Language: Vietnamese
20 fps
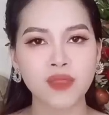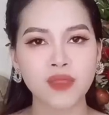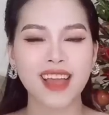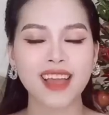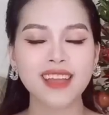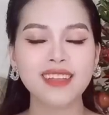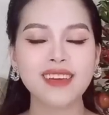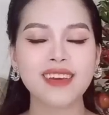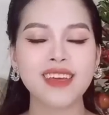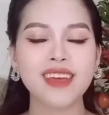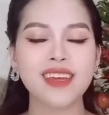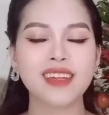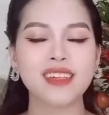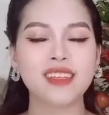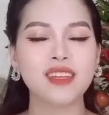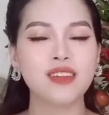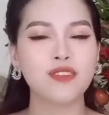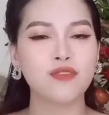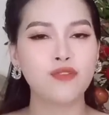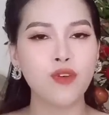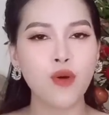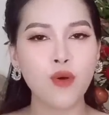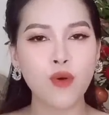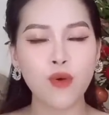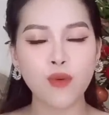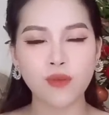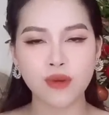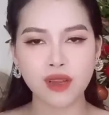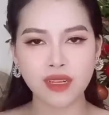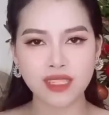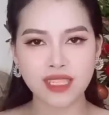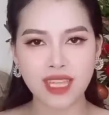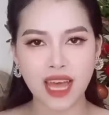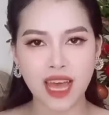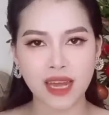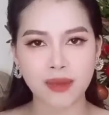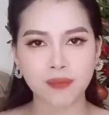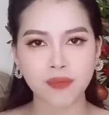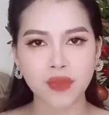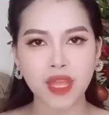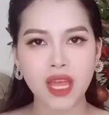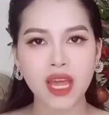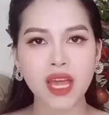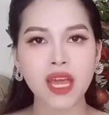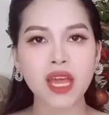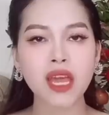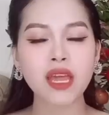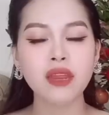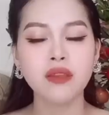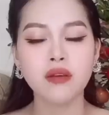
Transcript: Cách thực hiện thì vô cùng đơn giản khi